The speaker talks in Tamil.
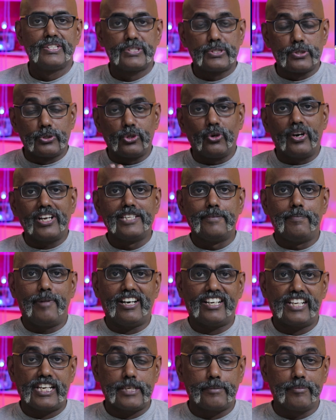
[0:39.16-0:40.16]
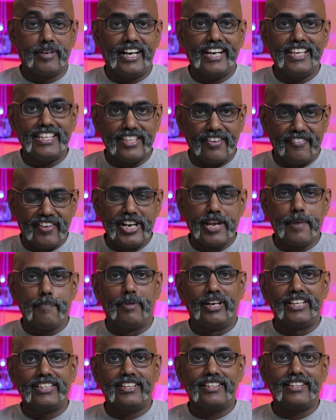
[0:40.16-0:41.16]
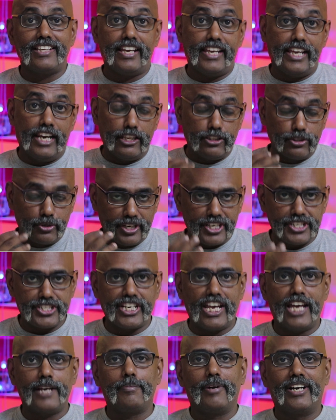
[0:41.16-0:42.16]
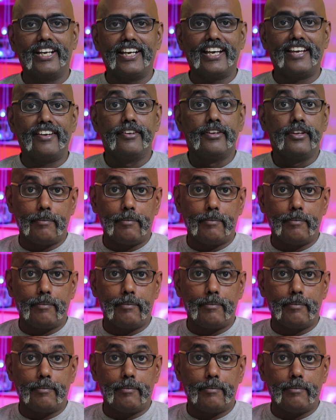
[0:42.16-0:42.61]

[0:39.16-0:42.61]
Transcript: ஸோ தொடர்ந்து பார்க்கறதுக்கு முன்னாடி இந்த வீடியோ பிடித்திருந்தா எல்லாத்துக்கூடயும் ஷேர் பண்ணுங்க